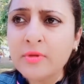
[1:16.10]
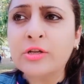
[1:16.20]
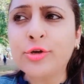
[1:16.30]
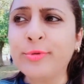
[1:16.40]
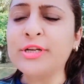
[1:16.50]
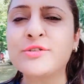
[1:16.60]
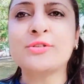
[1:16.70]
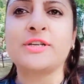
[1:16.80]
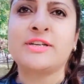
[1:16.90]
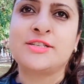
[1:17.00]
तो मैंने सोचा
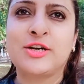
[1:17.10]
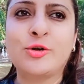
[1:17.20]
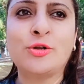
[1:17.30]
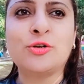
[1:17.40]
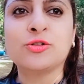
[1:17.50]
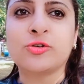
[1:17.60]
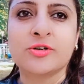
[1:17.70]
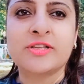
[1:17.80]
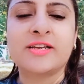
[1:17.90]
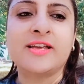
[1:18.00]
कि चलो इनको थोड़ी
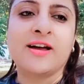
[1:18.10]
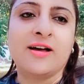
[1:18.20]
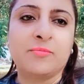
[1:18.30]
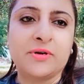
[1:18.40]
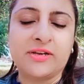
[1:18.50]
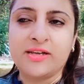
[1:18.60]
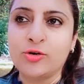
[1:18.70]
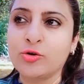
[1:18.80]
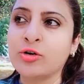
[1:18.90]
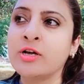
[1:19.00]
देर यहाँ पर ये लोग